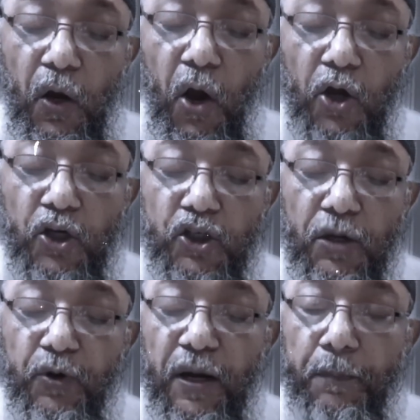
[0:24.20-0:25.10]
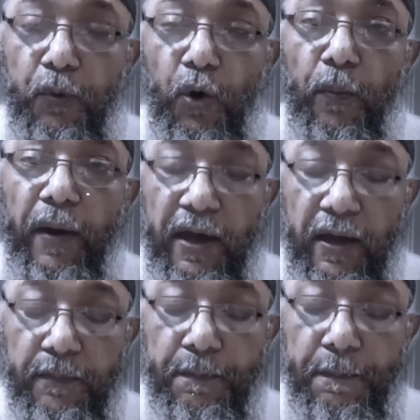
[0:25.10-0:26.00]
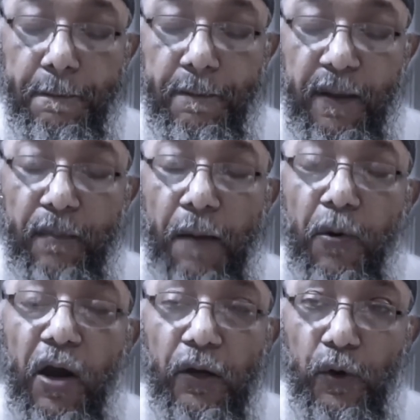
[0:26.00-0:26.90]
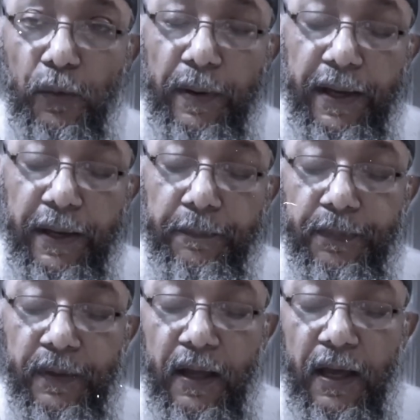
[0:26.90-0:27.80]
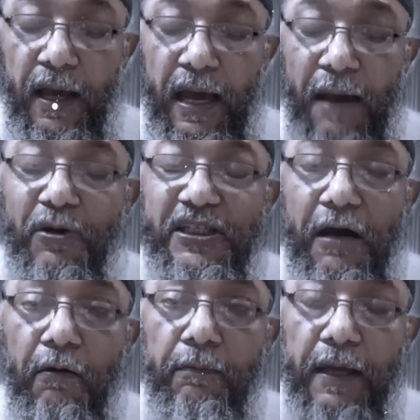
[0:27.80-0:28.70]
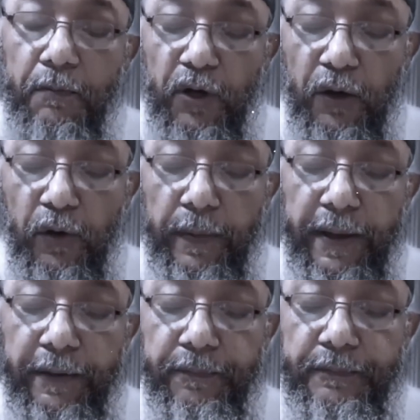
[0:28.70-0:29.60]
গড শব্দটা পড়বে ব্যবহার করবে এবং স্বাভাবিকই মনে করবে